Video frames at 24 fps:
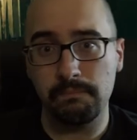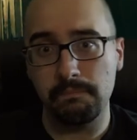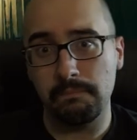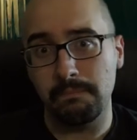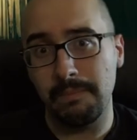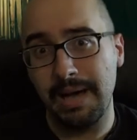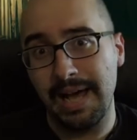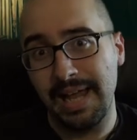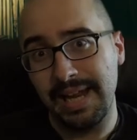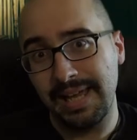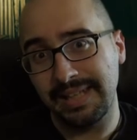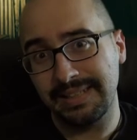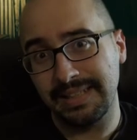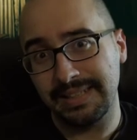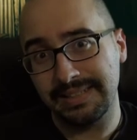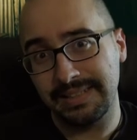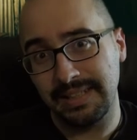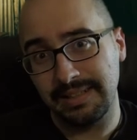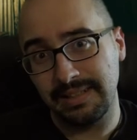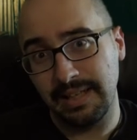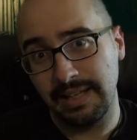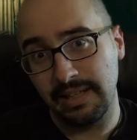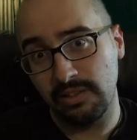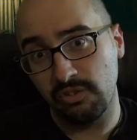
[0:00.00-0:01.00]

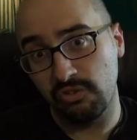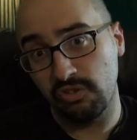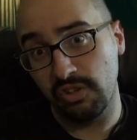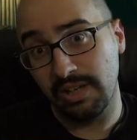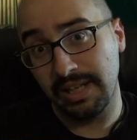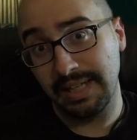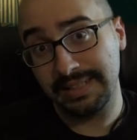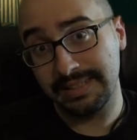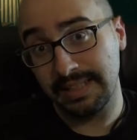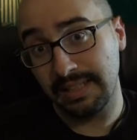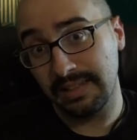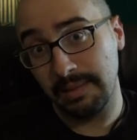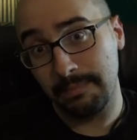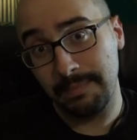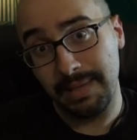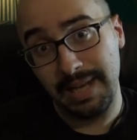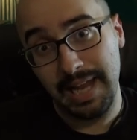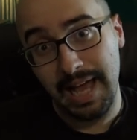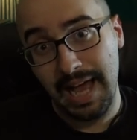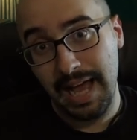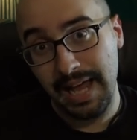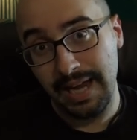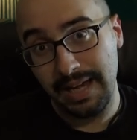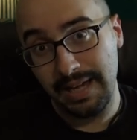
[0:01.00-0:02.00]
Malekith ha circa
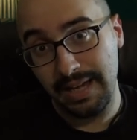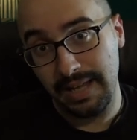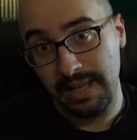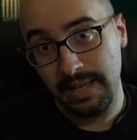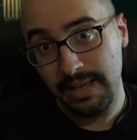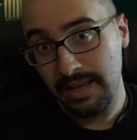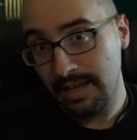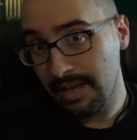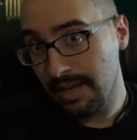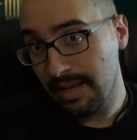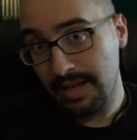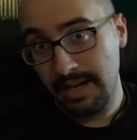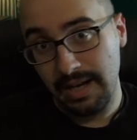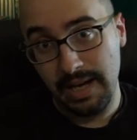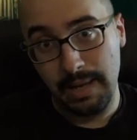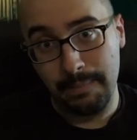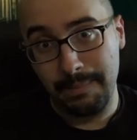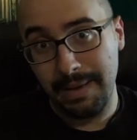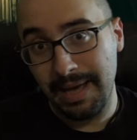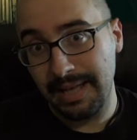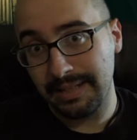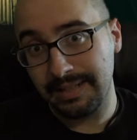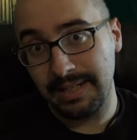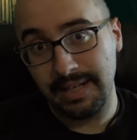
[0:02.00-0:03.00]
7000 anni, la
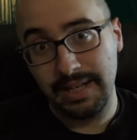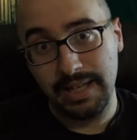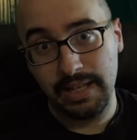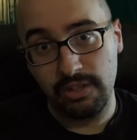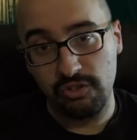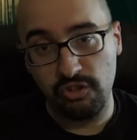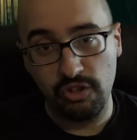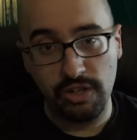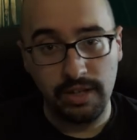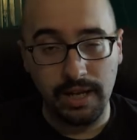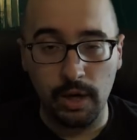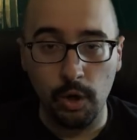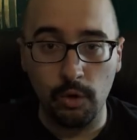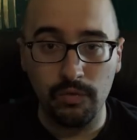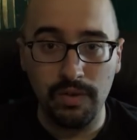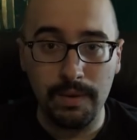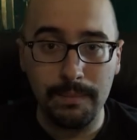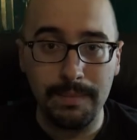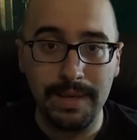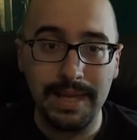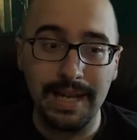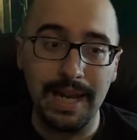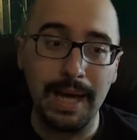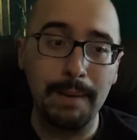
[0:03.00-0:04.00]
madre ne ha circa
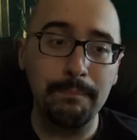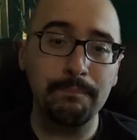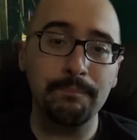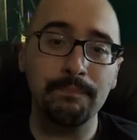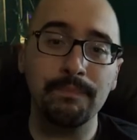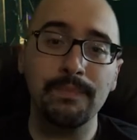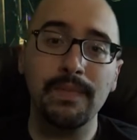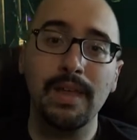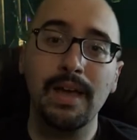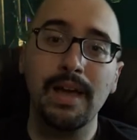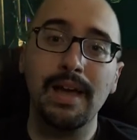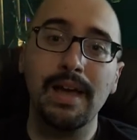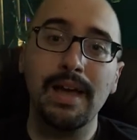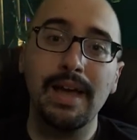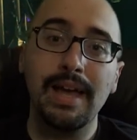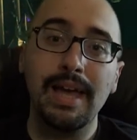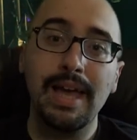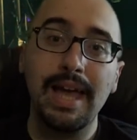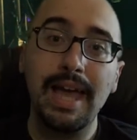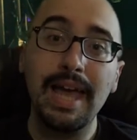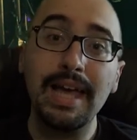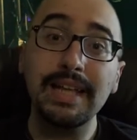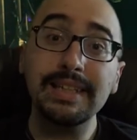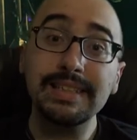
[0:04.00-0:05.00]
9000,
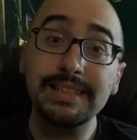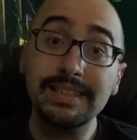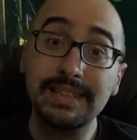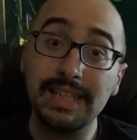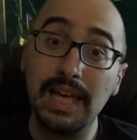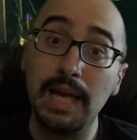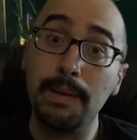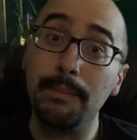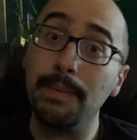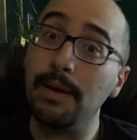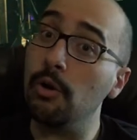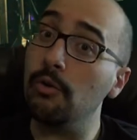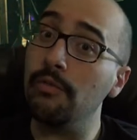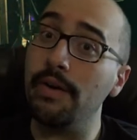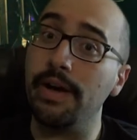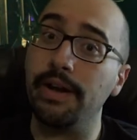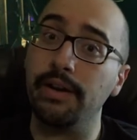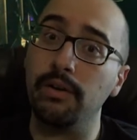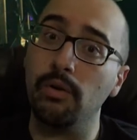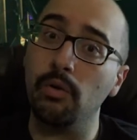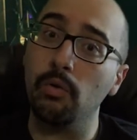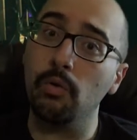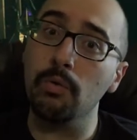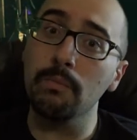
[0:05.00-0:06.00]
e insieme
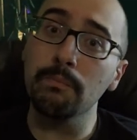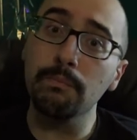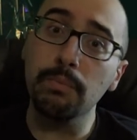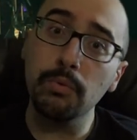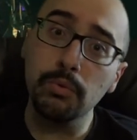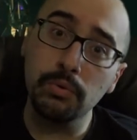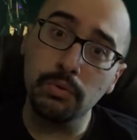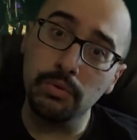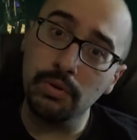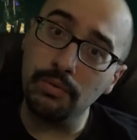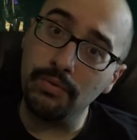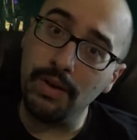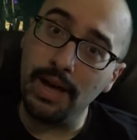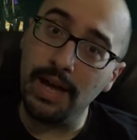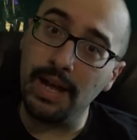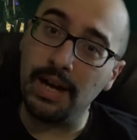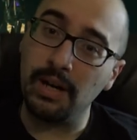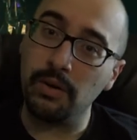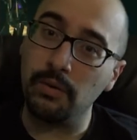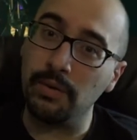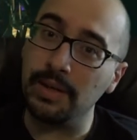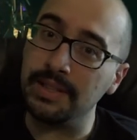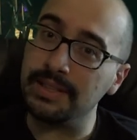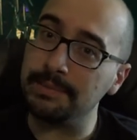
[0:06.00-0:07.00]
governano con pugno di
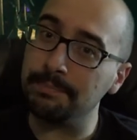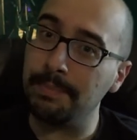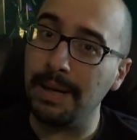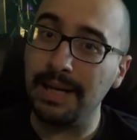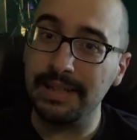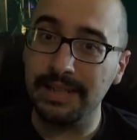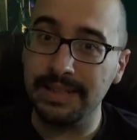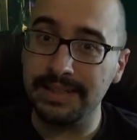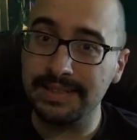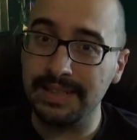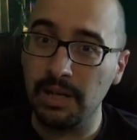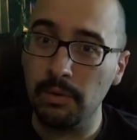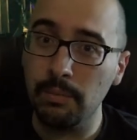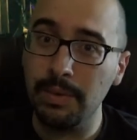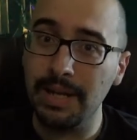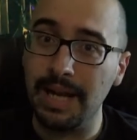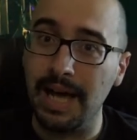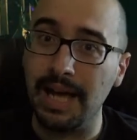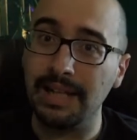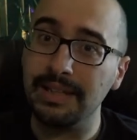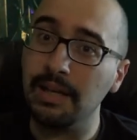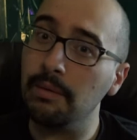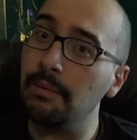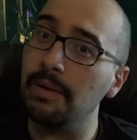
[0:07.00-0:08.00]
ferro e spada
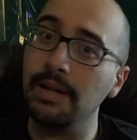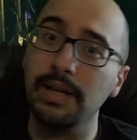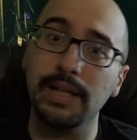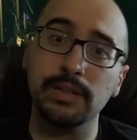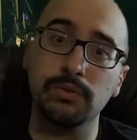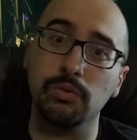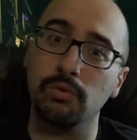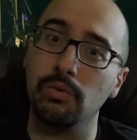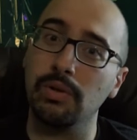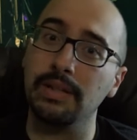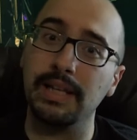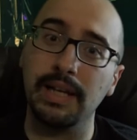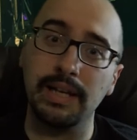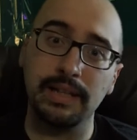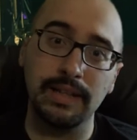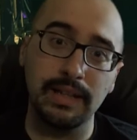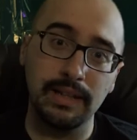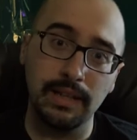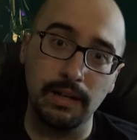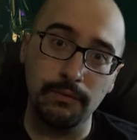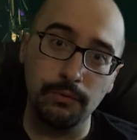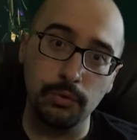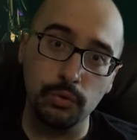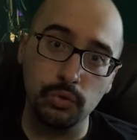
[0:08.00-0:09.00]
insanguinata quelli che sono le terre
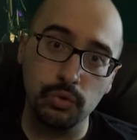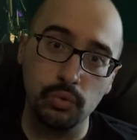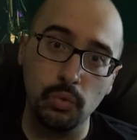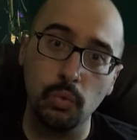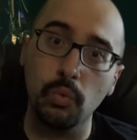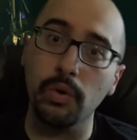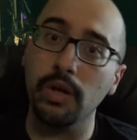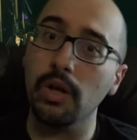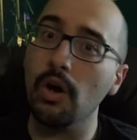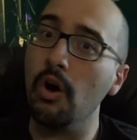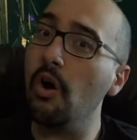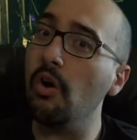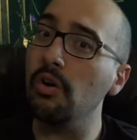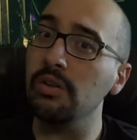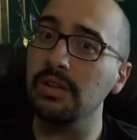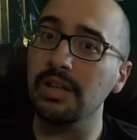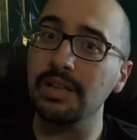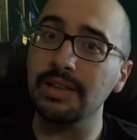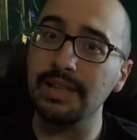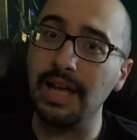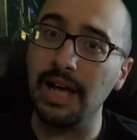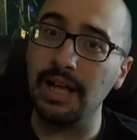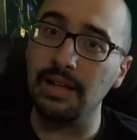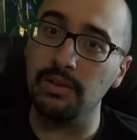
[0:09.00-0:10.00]
degli Elfi Oscuri.
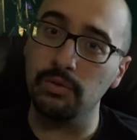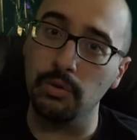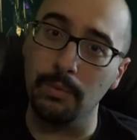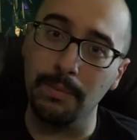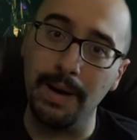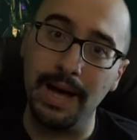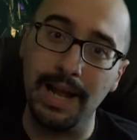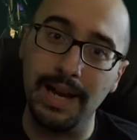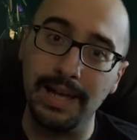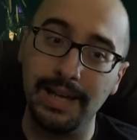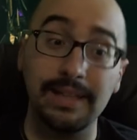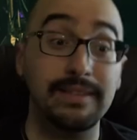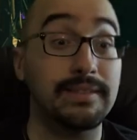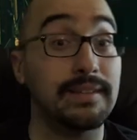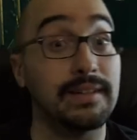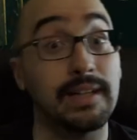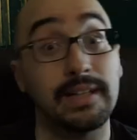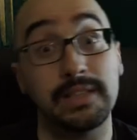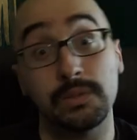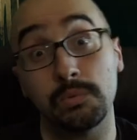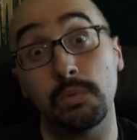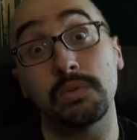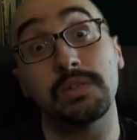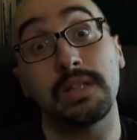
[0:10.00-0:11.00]
Ogni tanto Malekith,
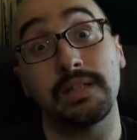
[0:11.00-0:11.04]
nel suo